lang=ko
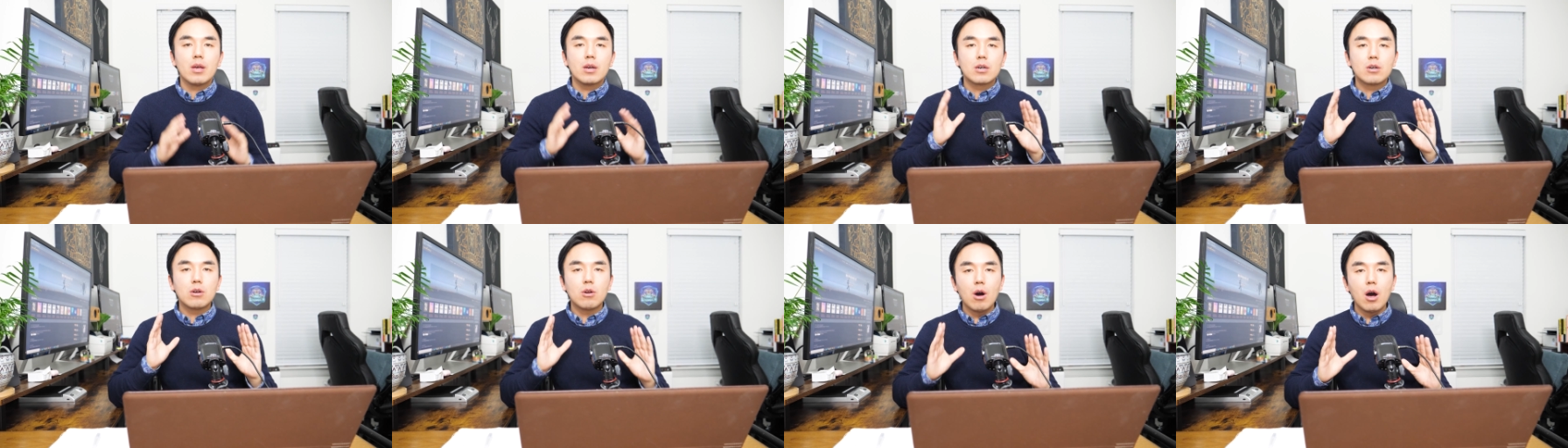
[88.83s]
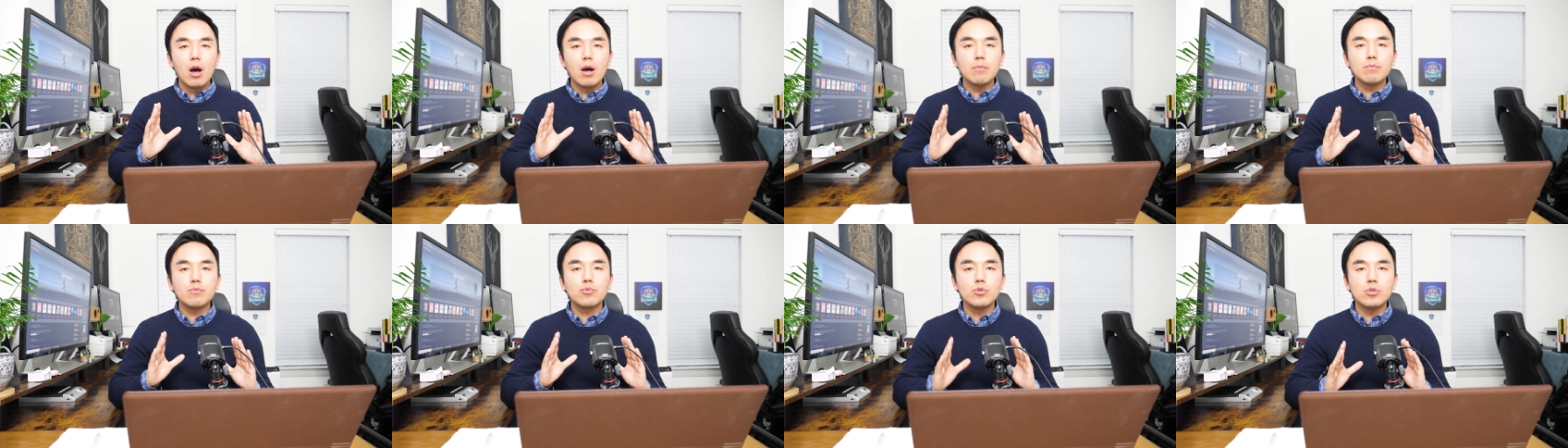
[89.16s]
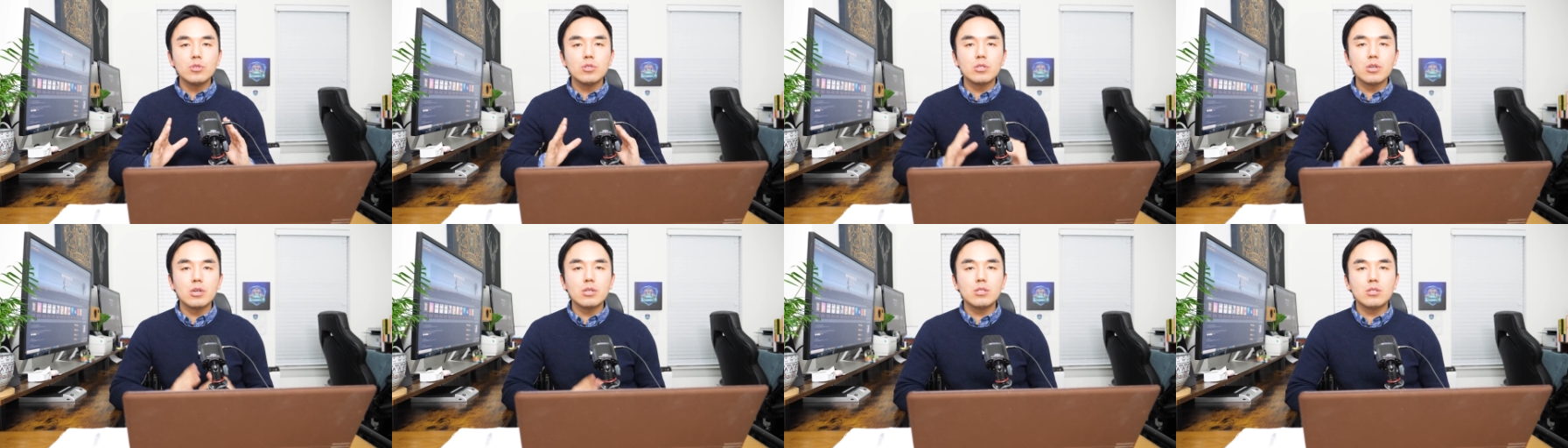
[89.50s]
그러한
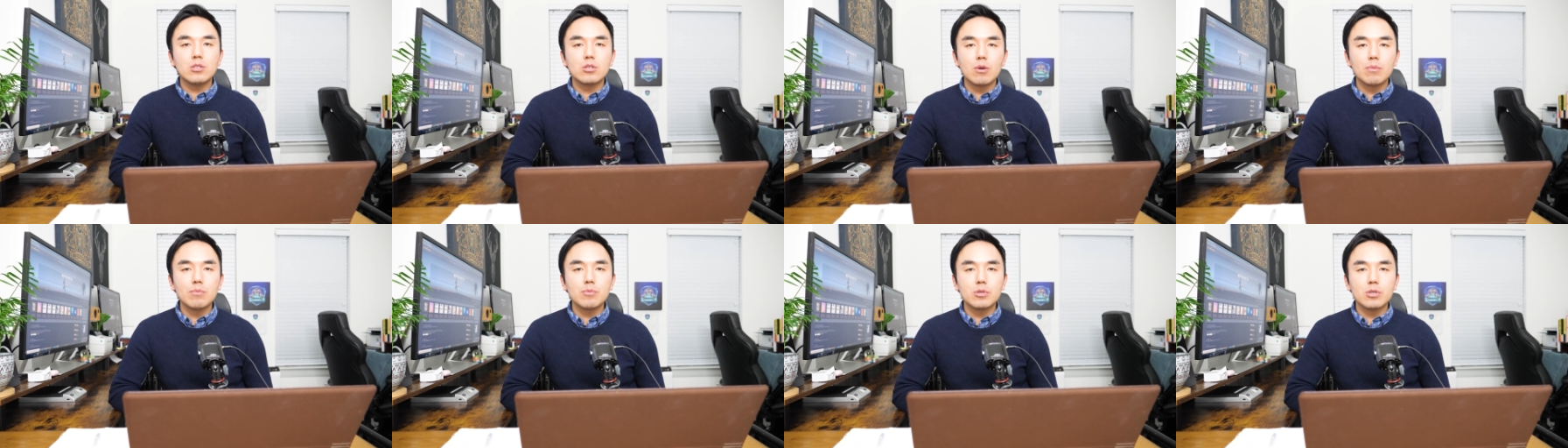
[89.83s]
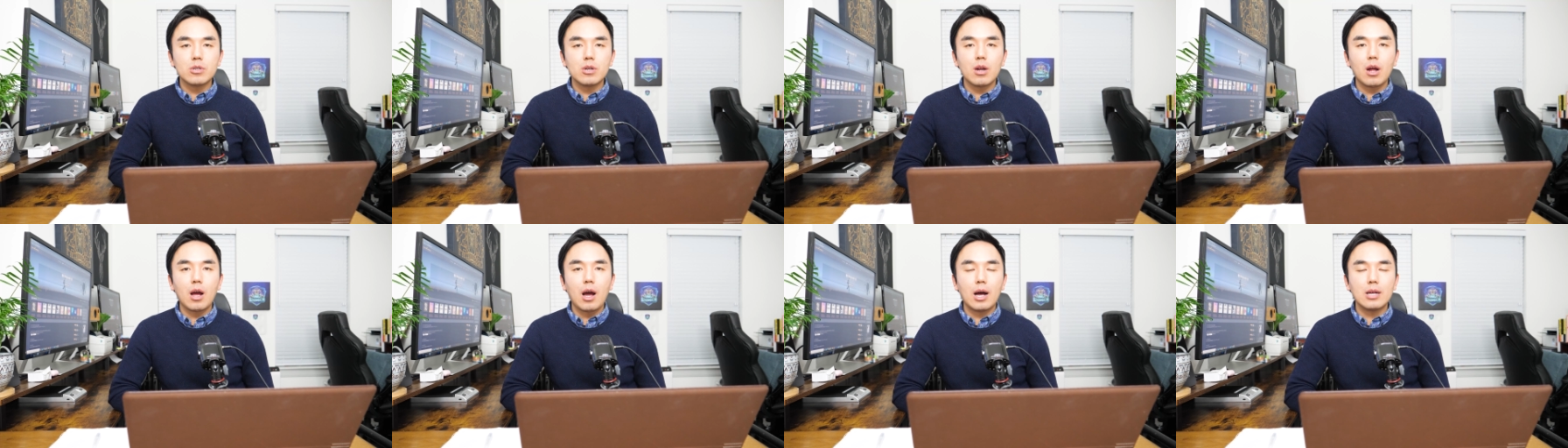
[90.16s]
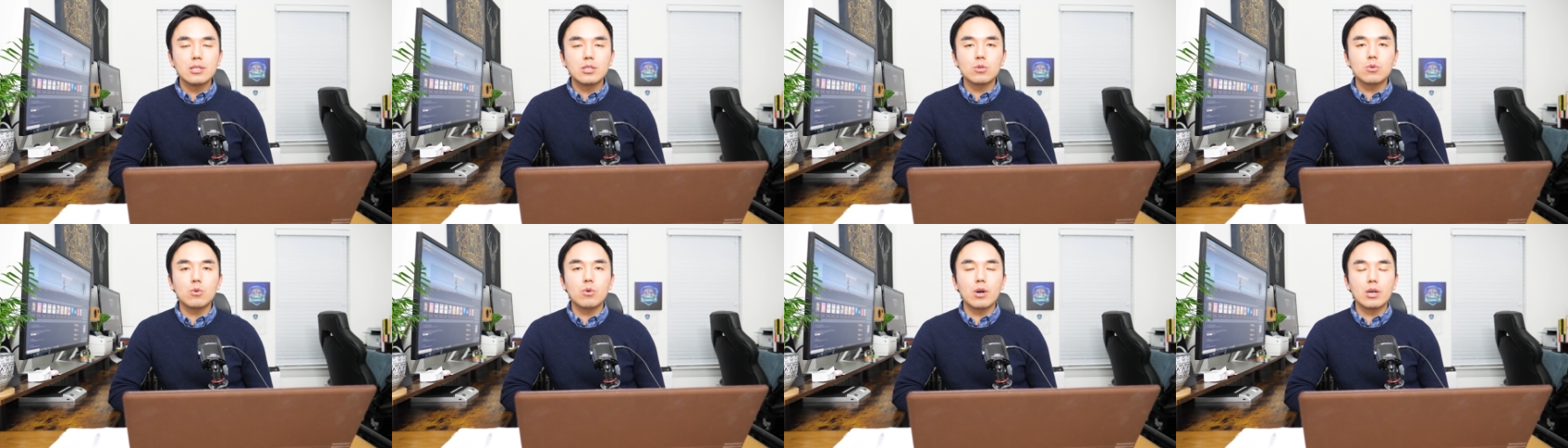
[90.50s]
문제점들을
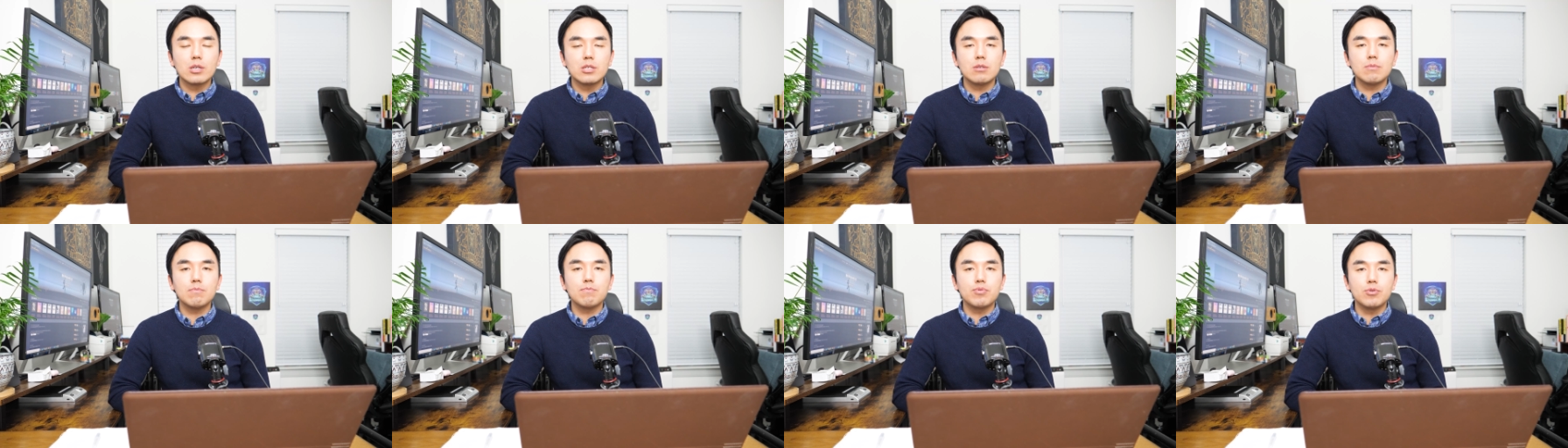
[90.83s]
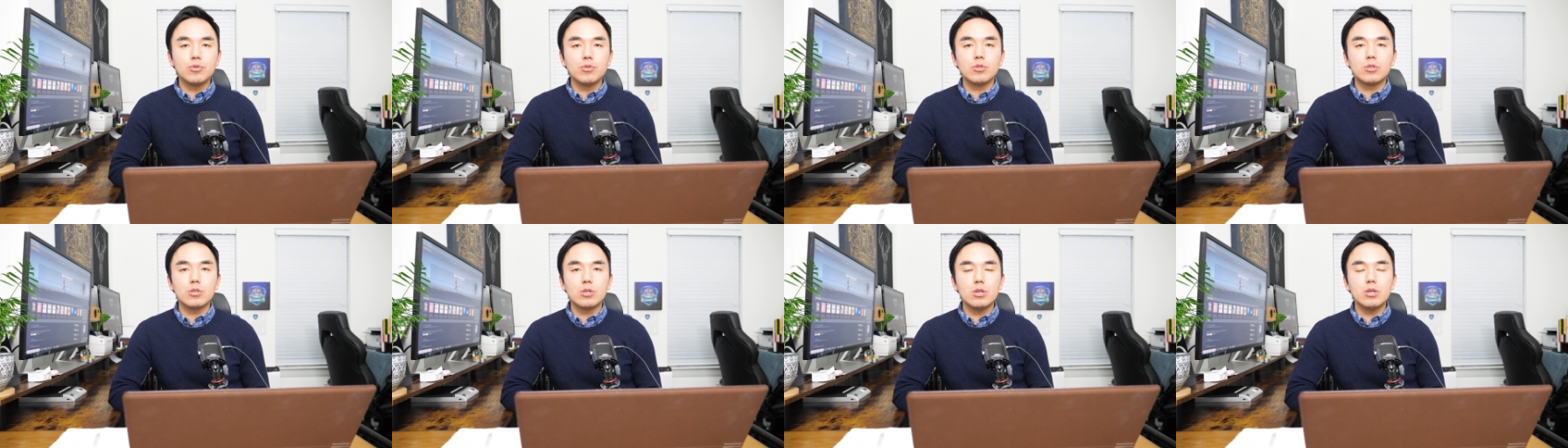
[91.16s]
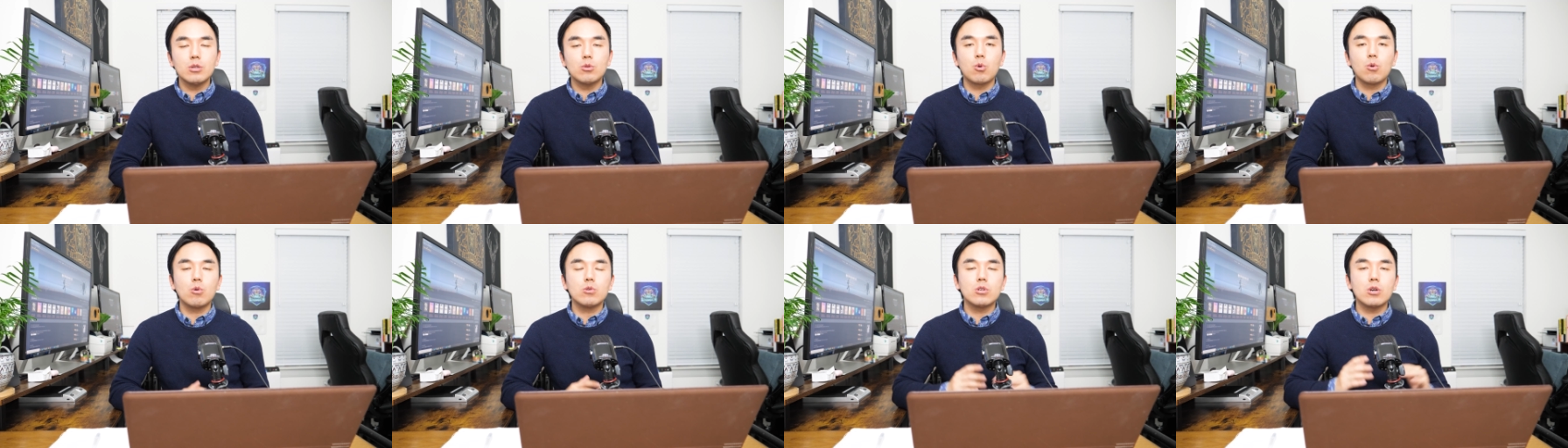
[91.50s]
가지고 계신
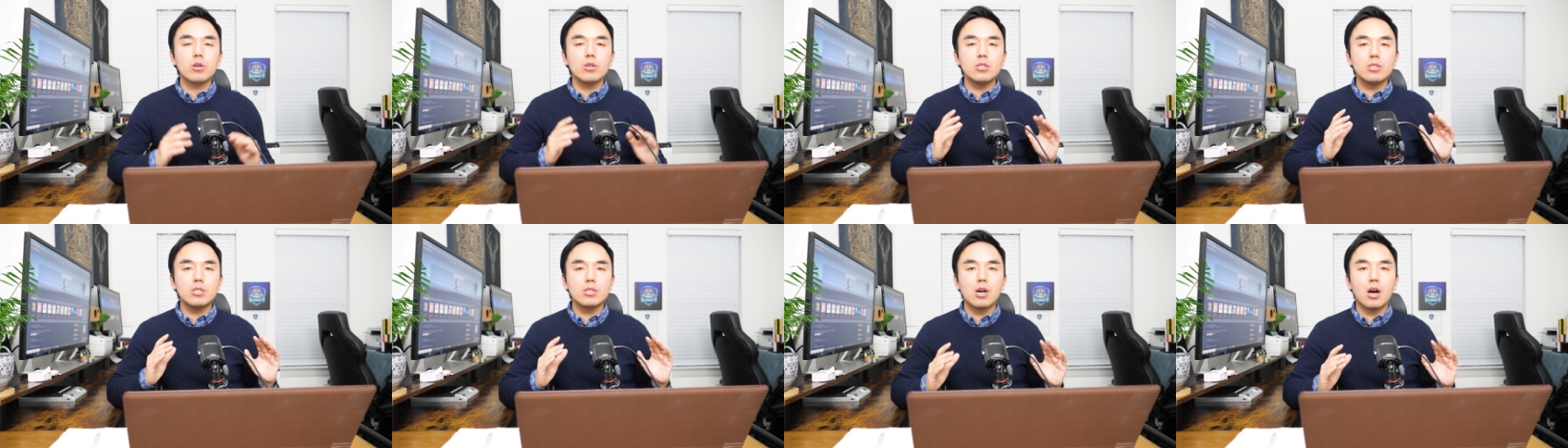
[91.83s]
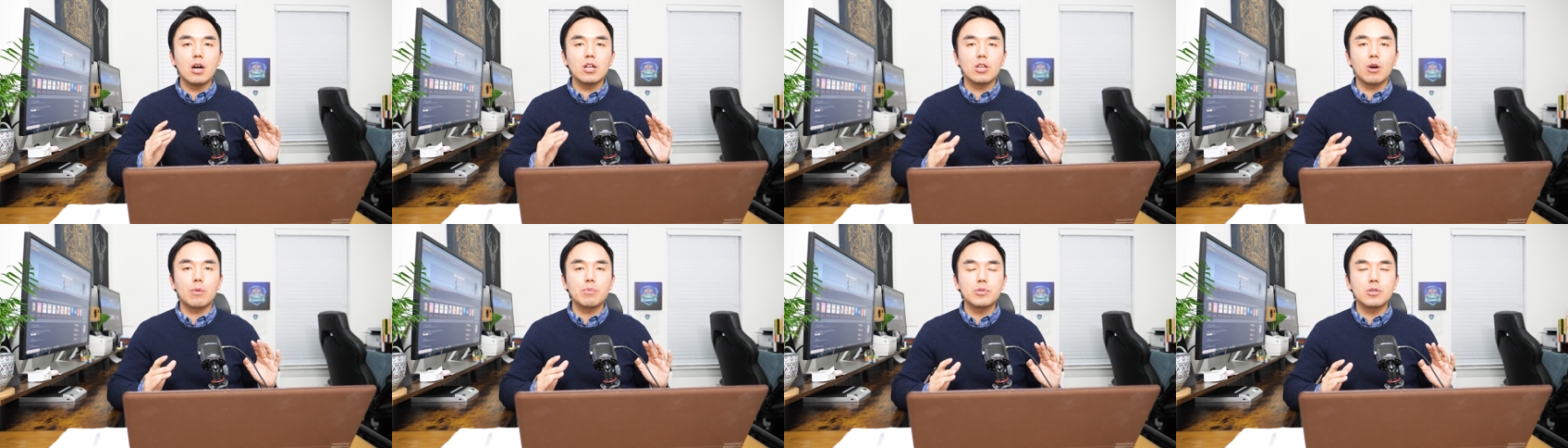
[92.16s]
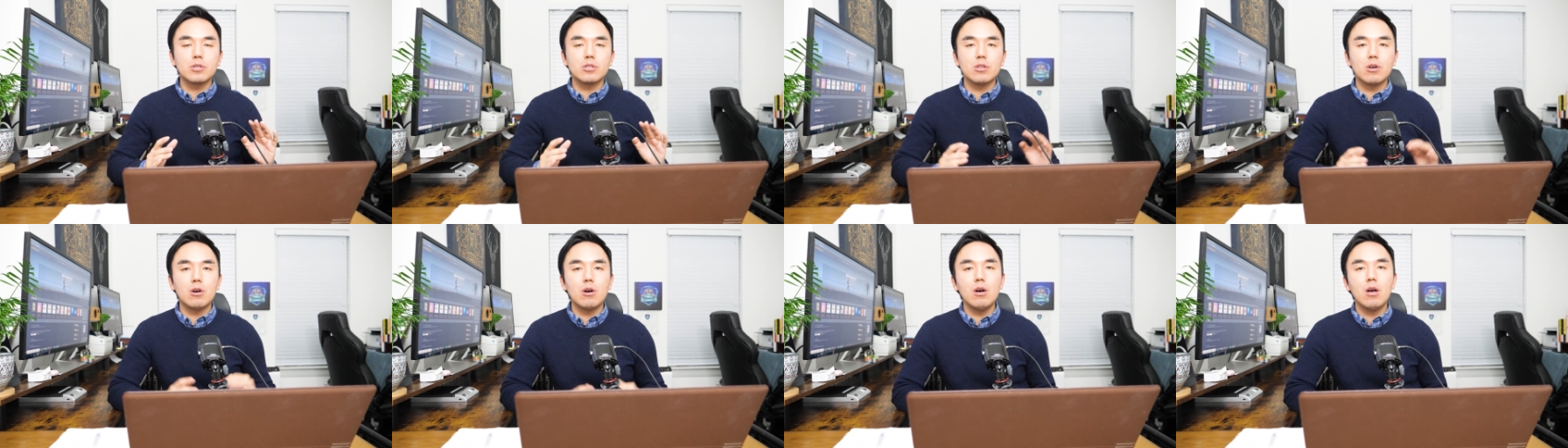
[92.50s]
분들 도저히 시간이
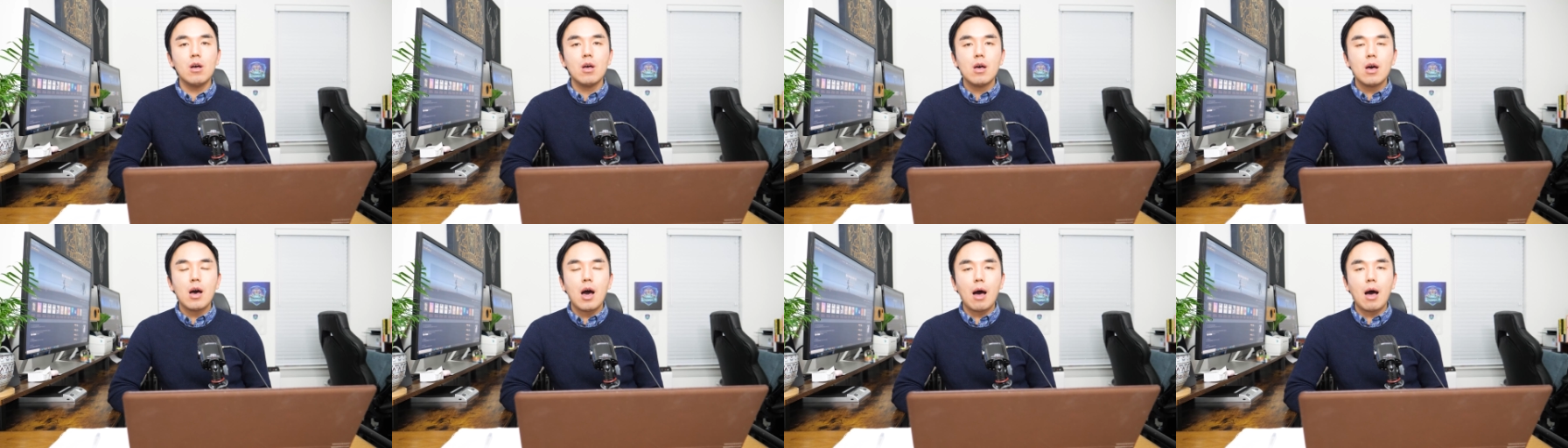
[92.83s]
없어서